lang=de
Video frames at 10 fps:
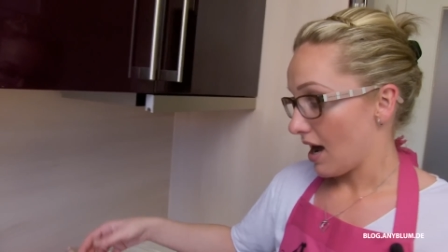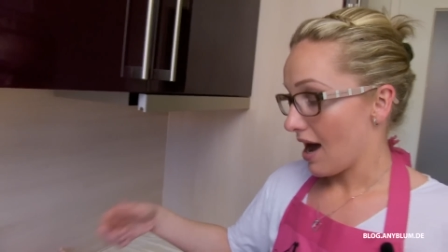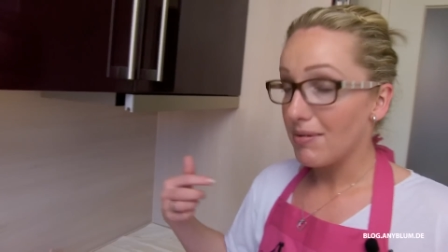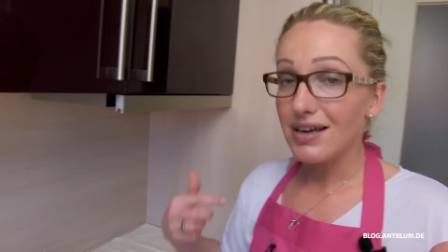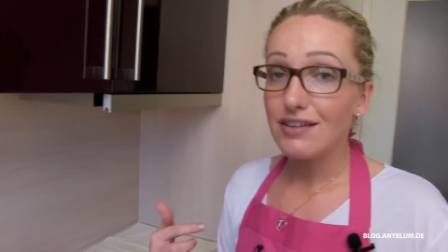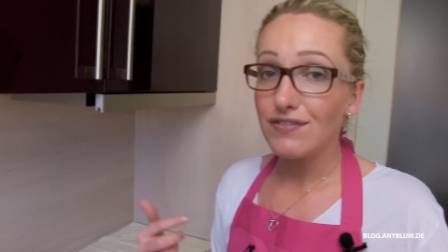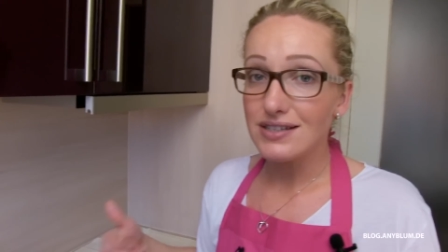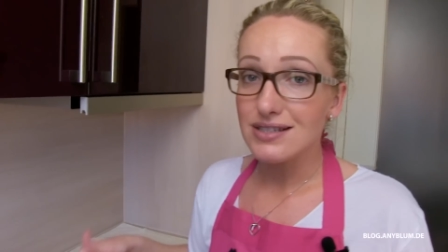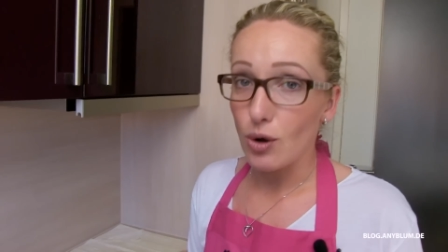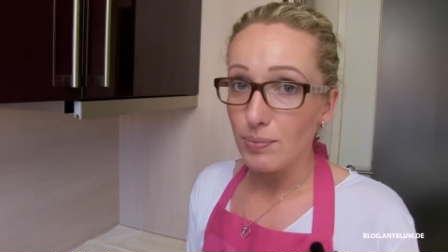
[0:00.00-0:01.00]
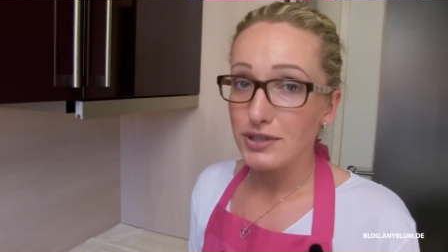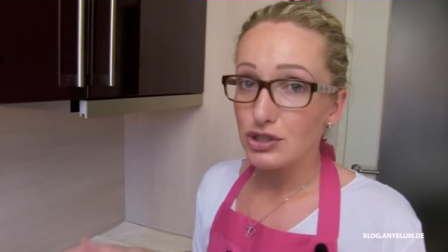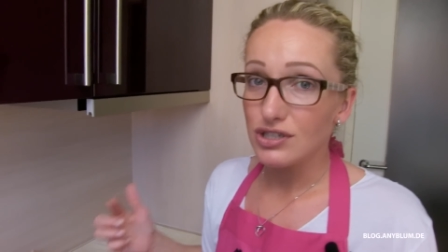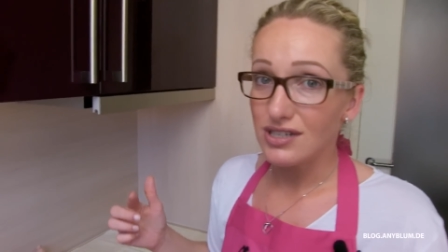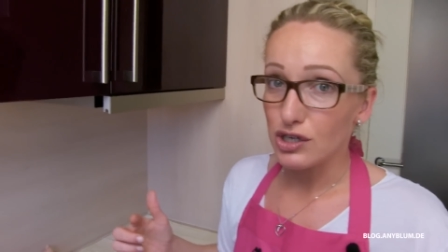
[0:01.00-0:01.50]
Aber ich finde es
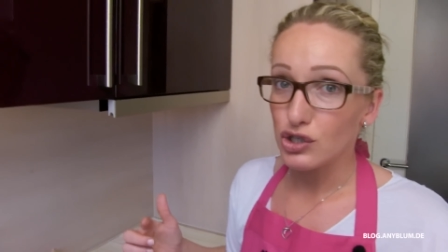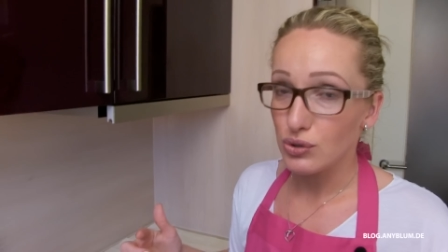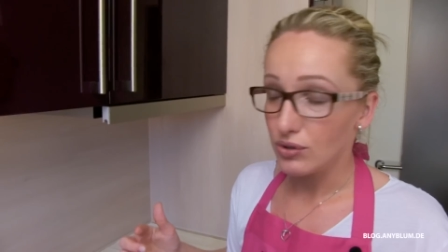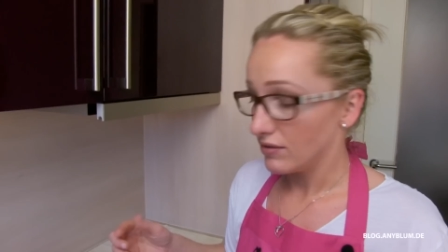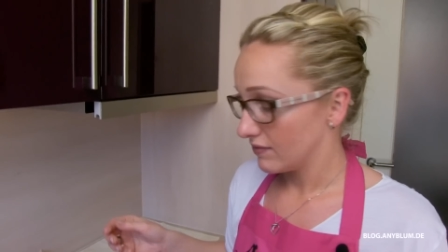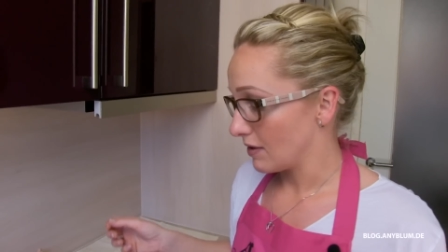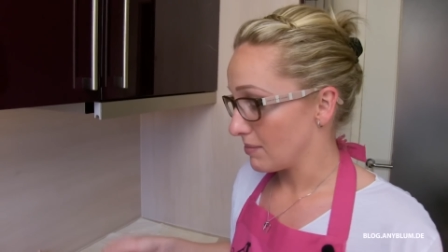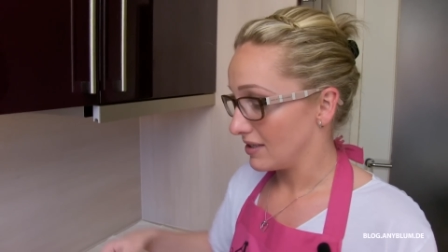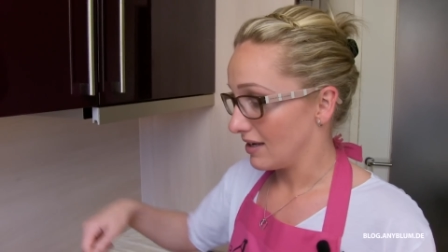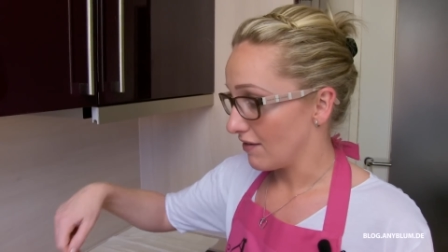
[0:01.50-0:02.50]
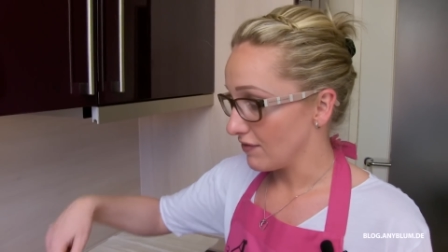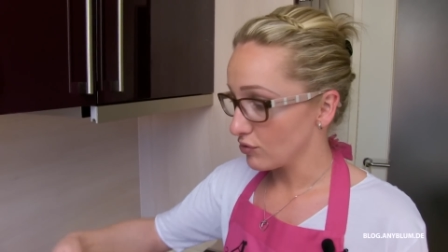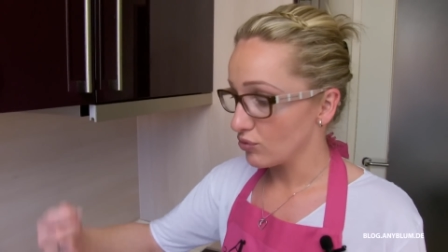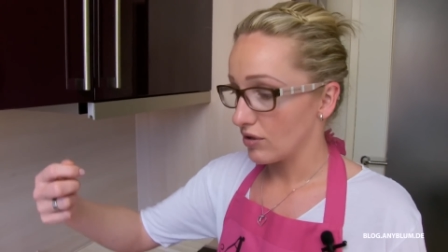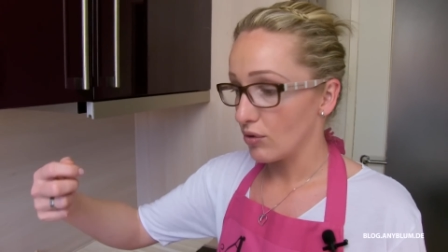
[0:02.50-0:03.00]
optisch sehr schön, weil man die
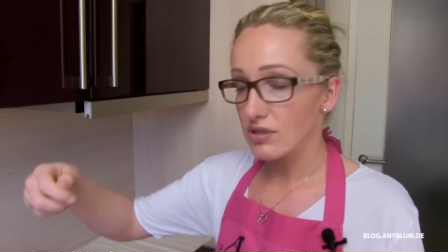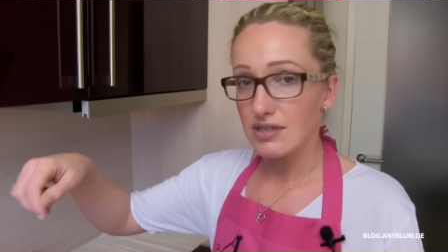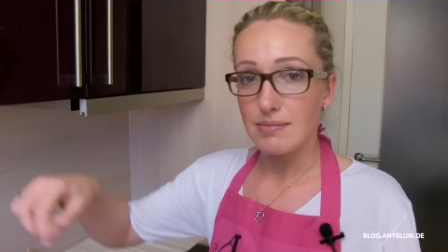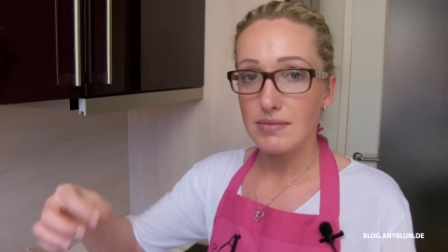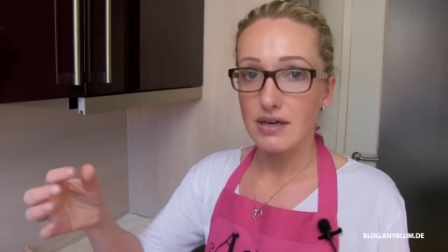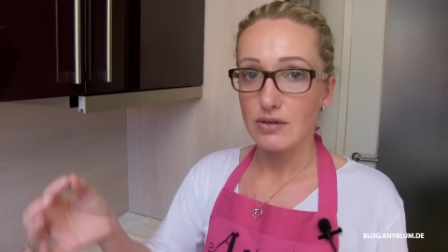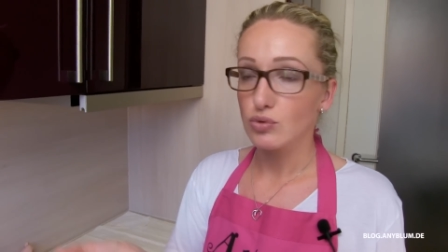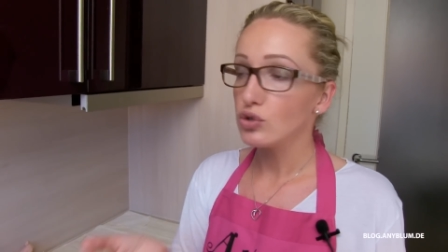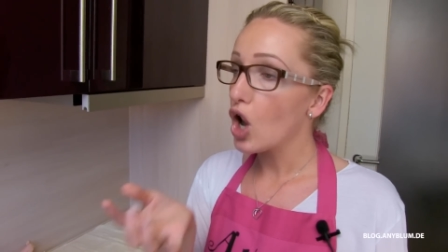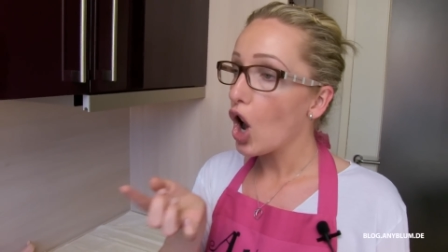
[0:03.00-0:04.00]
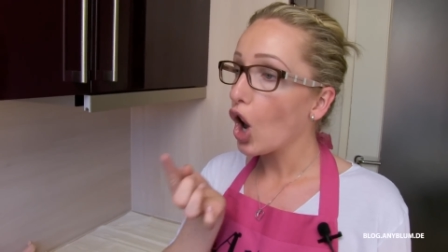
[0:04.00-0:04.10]
einfach so rausnehmen kann und